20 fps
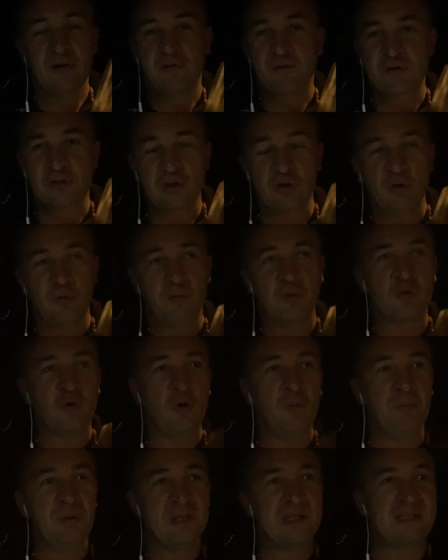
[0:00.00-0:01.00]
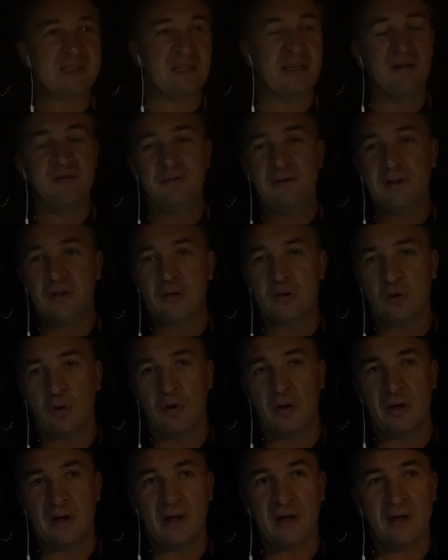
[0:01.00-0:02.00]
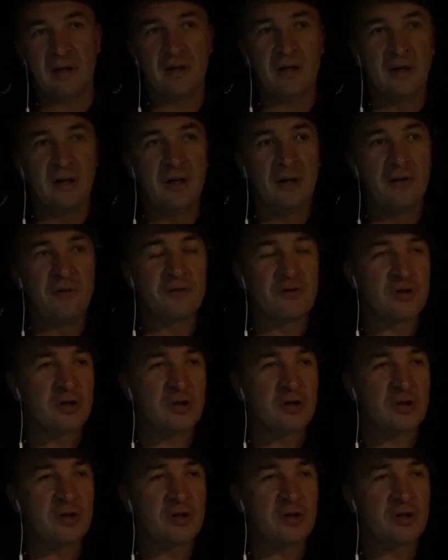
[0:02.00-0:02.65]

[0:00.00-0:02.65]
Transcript: в жилом комплексе «Виктория», в